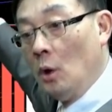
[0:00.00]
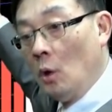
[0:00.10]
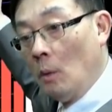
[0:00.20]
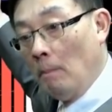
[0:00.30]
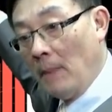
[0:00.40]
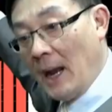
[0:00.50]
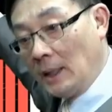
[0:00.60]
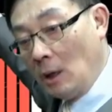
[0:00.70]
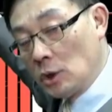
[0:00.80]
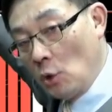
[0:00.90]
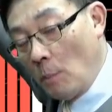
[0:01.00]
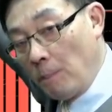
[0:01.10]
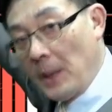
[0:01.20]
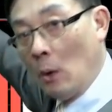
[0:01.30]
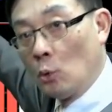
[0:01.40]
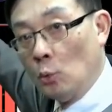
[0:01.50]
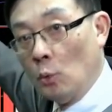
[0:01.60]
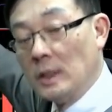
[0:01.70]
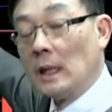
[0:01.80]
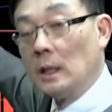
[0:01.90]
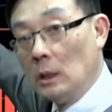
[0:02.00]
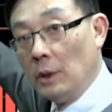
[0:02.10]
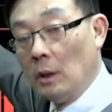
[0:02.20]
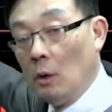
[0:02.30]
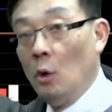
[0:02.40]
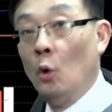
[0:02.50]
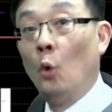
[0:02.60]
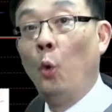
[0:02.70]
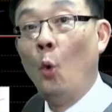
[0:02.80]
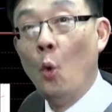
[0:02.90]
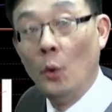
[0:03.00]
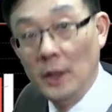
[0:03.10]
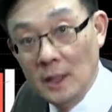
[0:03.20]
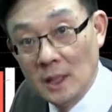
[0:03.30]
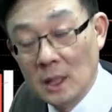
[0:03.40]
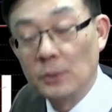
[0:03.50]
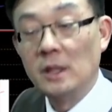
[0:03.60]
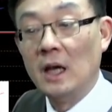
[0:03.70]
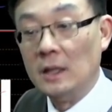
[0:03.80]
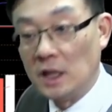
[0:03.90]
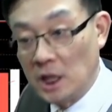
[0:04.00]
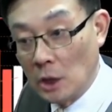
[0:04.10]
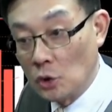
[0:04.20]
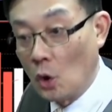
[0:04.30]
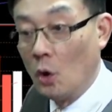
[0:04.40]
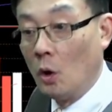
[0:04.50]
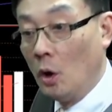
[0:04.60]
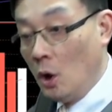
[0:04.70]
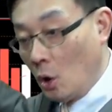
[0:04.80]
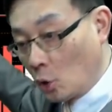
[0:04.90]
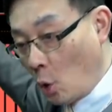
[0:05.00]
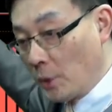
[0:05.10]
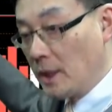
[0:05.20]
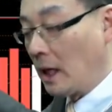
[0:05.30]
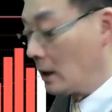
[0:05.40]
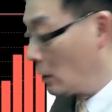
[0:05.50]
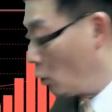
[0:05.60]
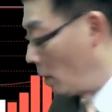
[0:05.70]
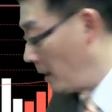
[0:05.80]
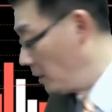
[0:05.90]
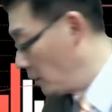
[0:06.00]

哦，买到这种标股，我想各位哈获利是不是很轻松哈？哦，各位你赶紧去看买你